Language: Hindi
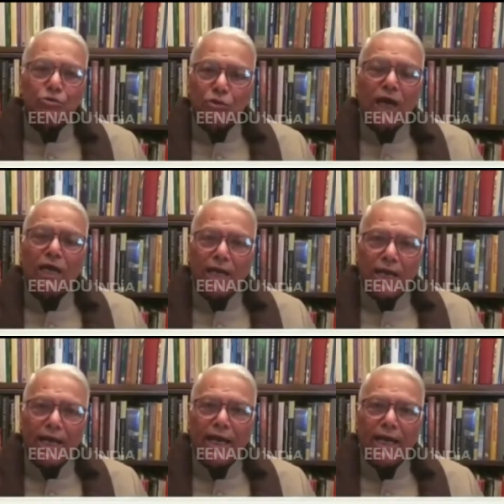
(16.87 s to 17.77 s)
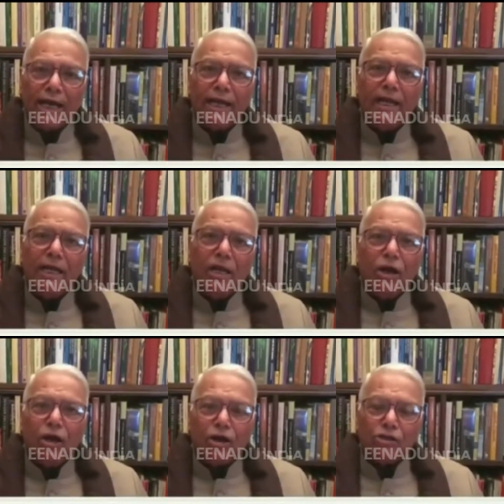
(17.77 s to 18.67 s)
सुधार लाया है
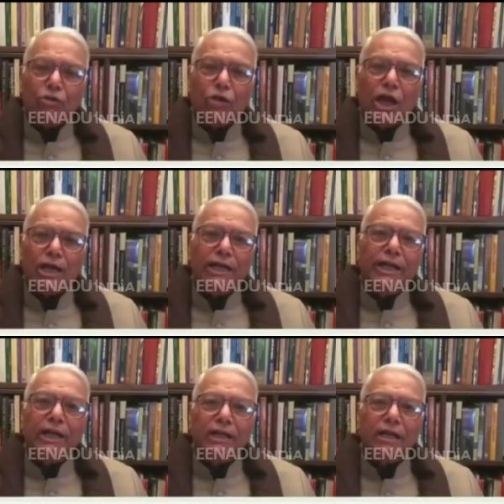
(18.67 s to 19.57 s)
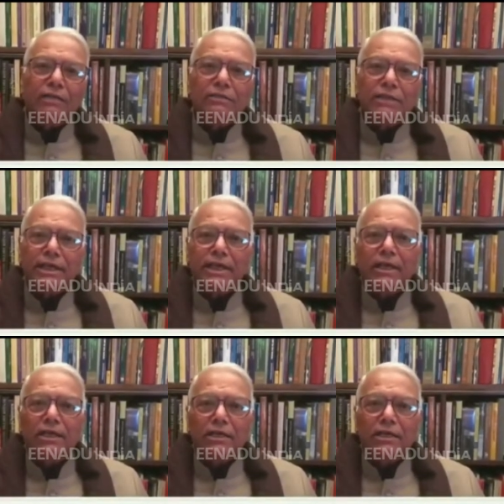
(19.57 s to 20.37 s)
और जो नाटकीय ढंग से